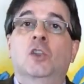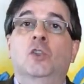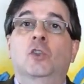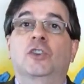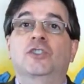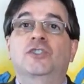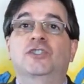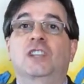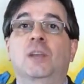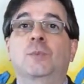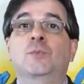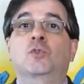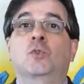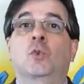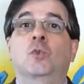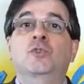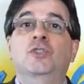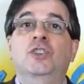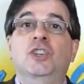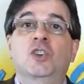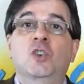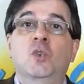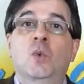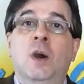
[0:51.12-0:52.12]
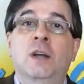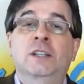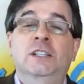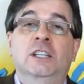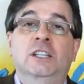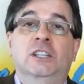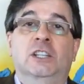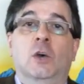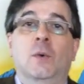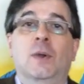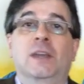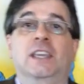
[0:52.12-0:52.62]
Nós estamos continuando
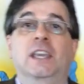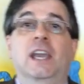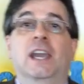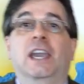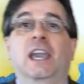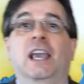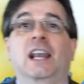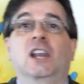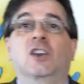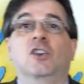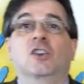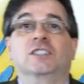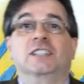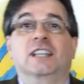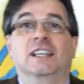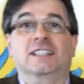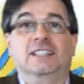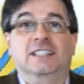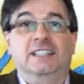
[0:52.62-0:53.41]
então aqui aquela nossa